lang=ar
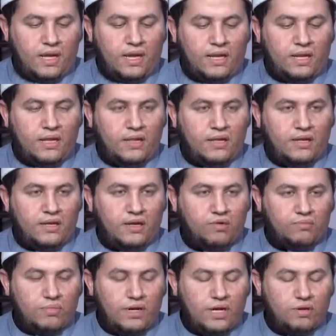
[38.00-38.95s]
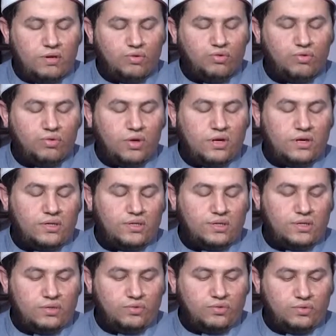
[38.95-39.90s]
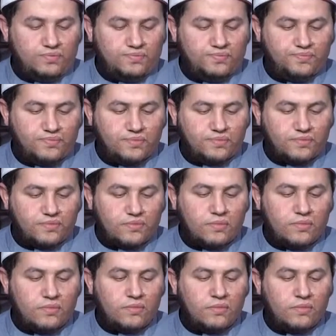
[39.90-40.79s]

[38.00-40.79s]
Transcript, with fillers: الذين هم أهله وخاصته آمين يا